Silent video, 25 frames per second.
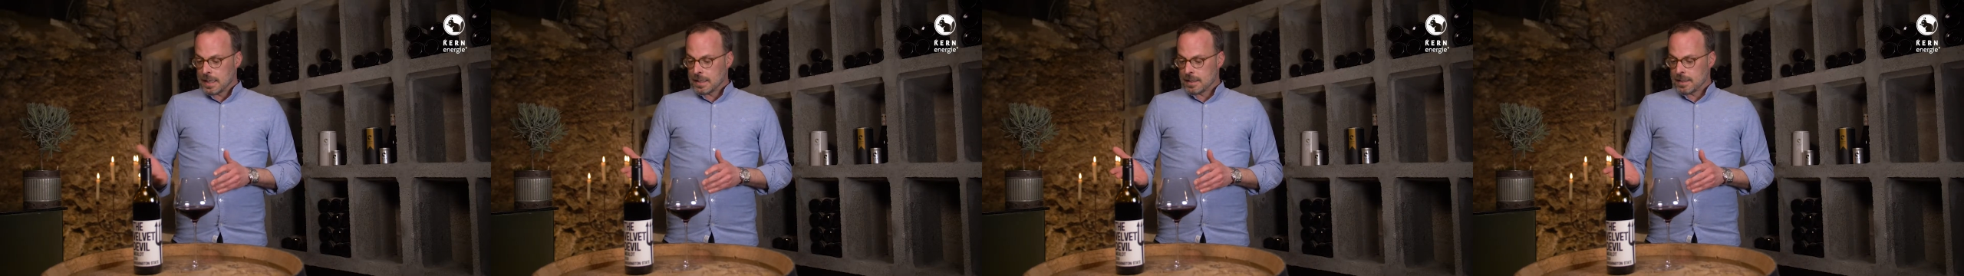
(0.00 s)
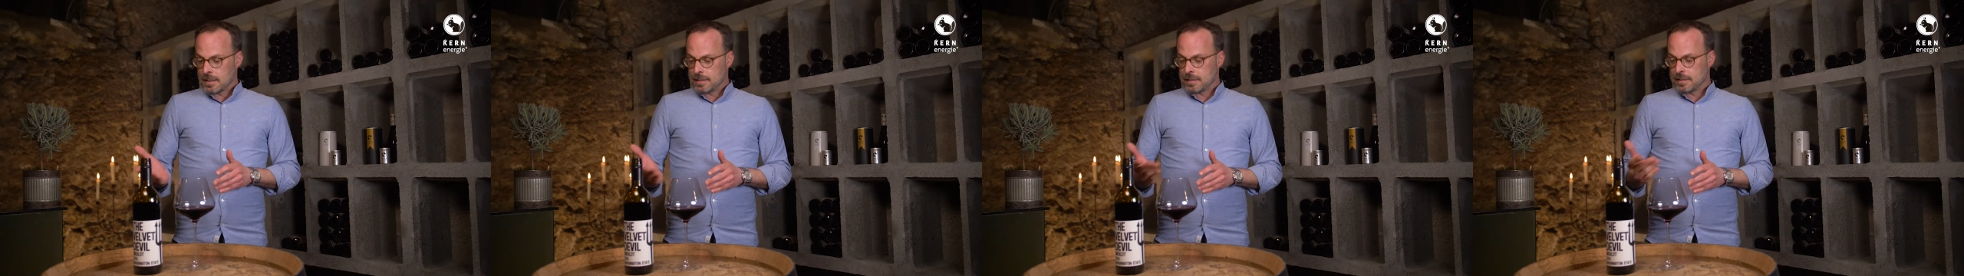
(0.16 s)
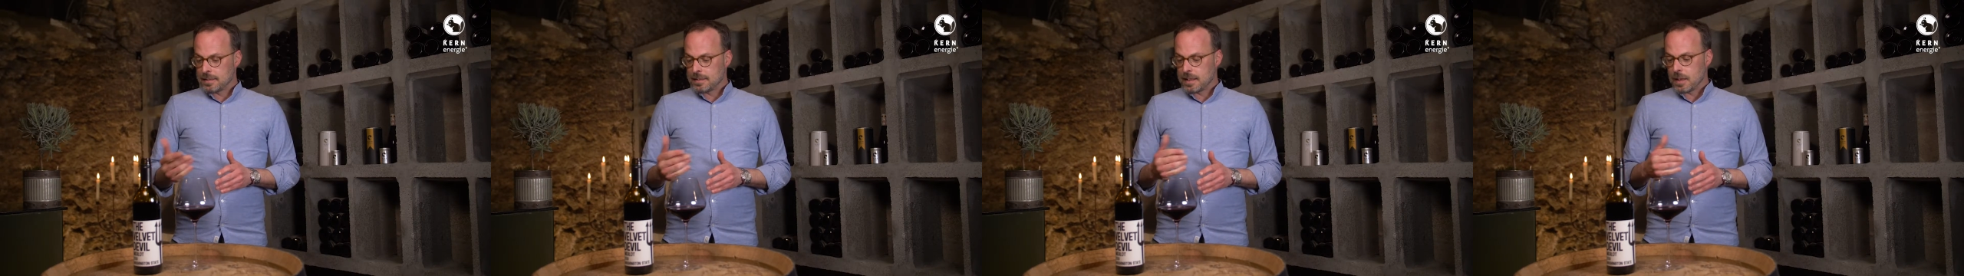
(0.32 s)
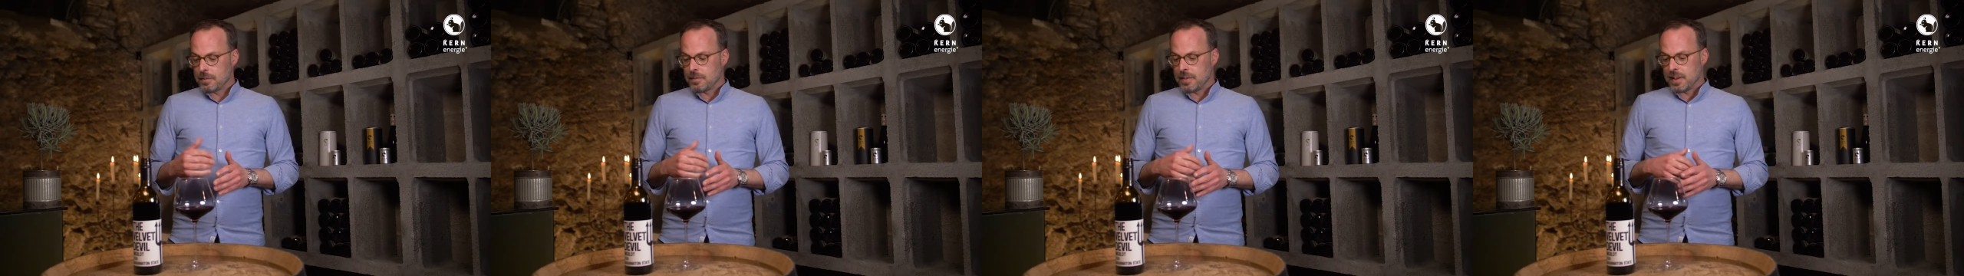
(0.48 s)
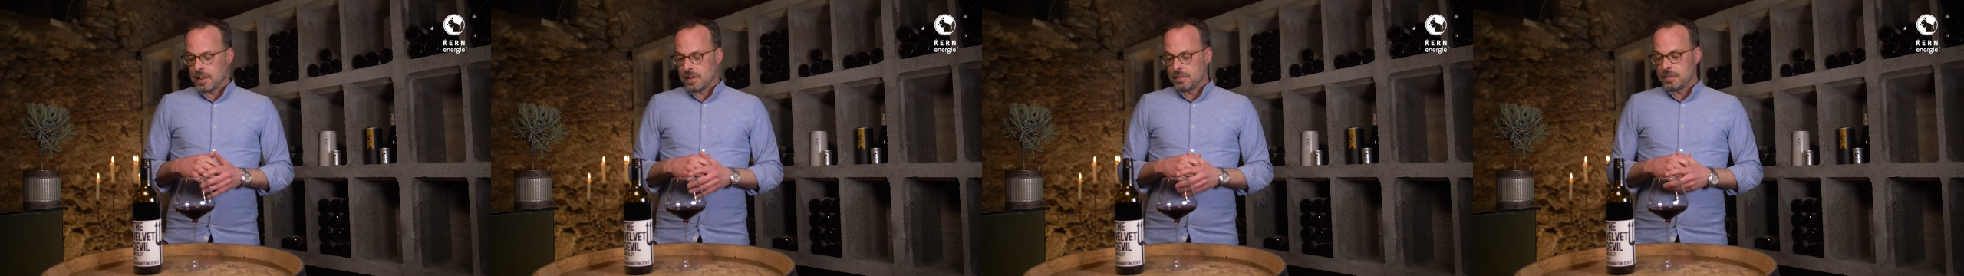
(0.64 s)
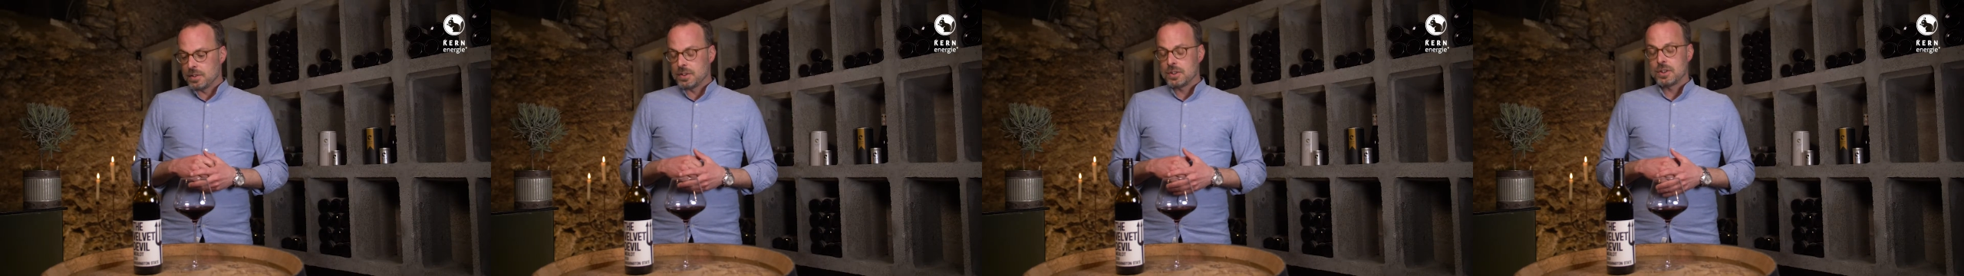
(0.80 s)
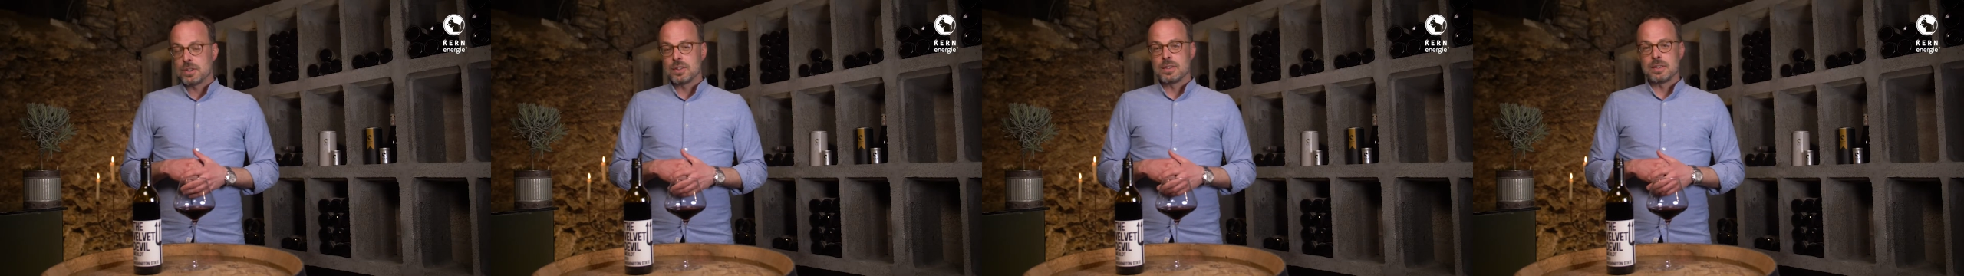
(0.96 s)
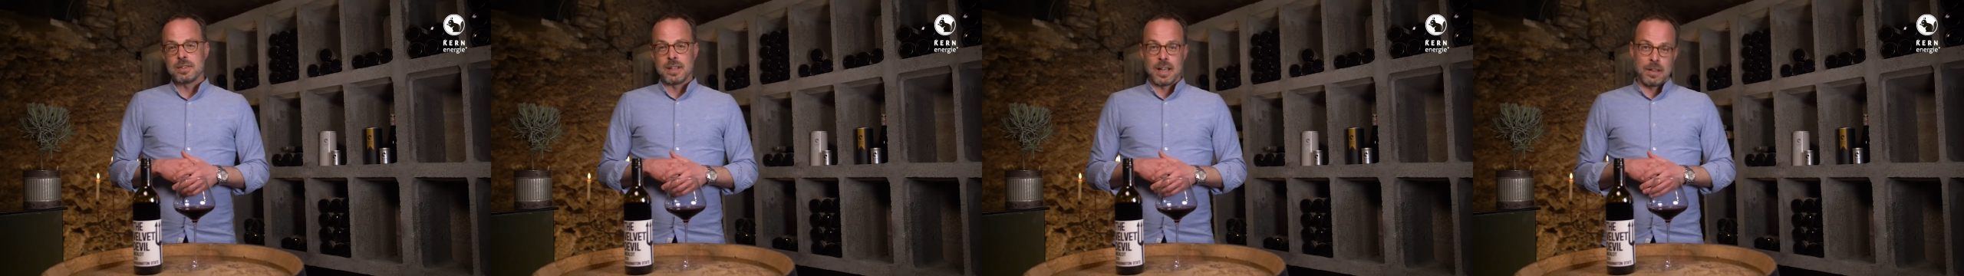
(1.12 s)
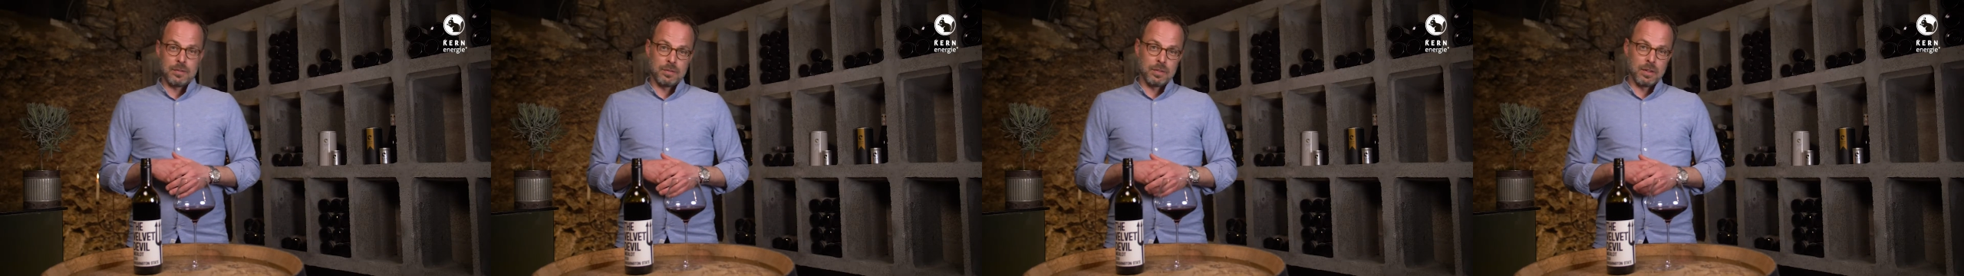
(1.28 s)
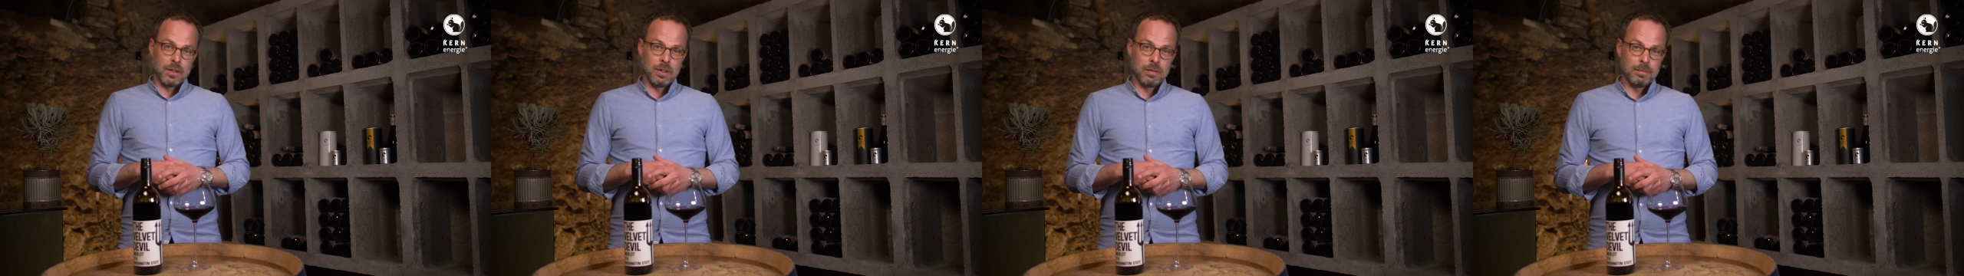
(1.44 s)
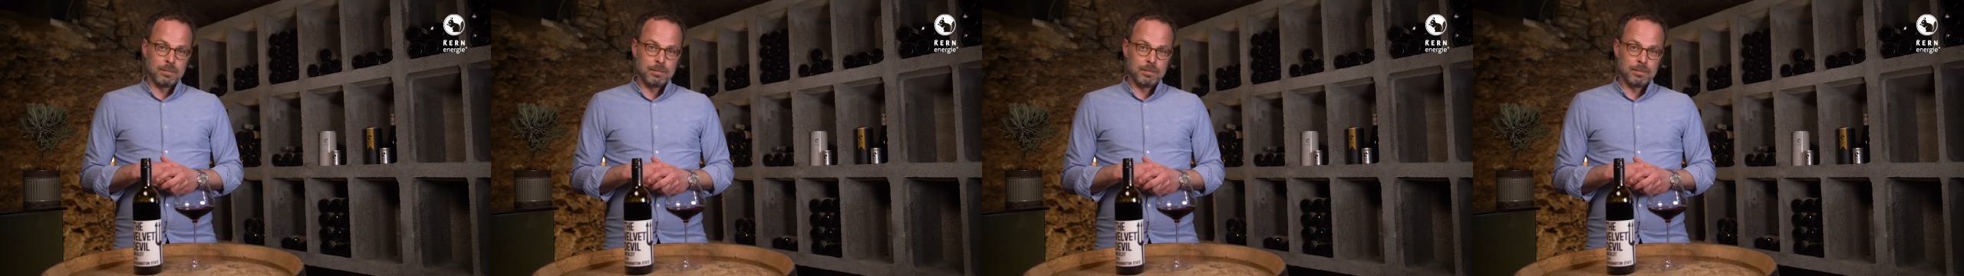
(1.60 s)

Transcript: Das ist der Velvet Devil.